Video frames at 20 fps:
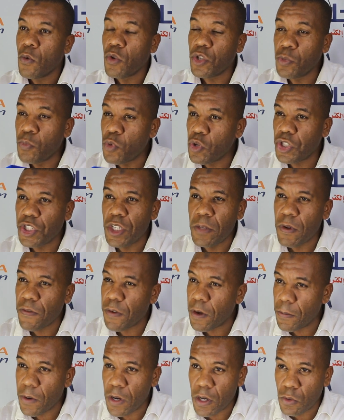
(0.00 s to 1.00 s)
واش مرشي
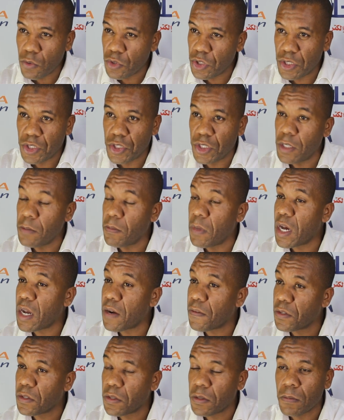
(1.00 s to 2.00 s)
ما في خبار واش هادشي ما
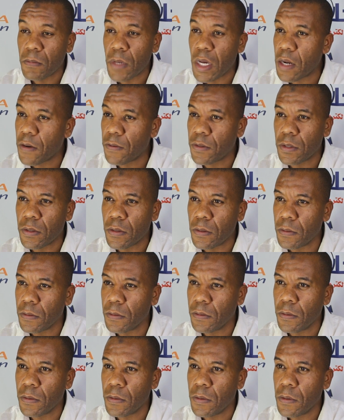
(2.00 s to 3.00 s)
عرفش ما عرفش
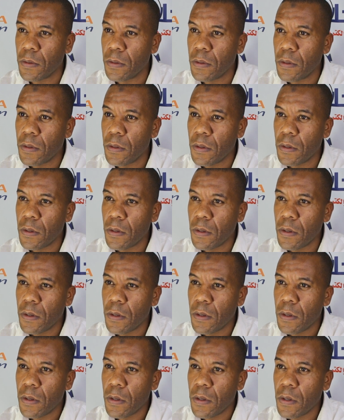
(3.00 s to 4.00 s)
ما ديرش من
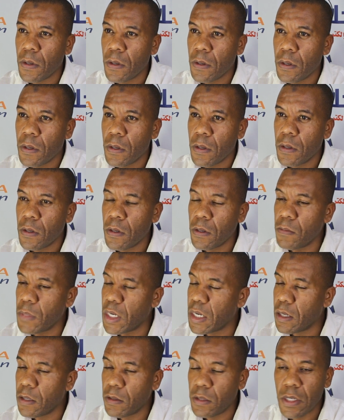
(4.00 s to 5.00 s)
قبل
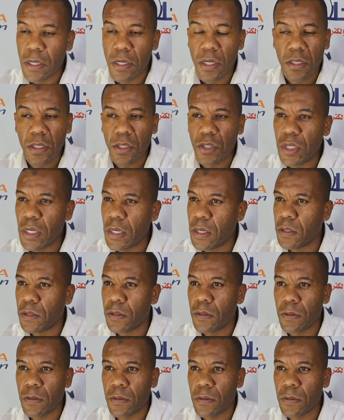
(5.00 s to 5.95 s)
ما درنا حتى شي حاجه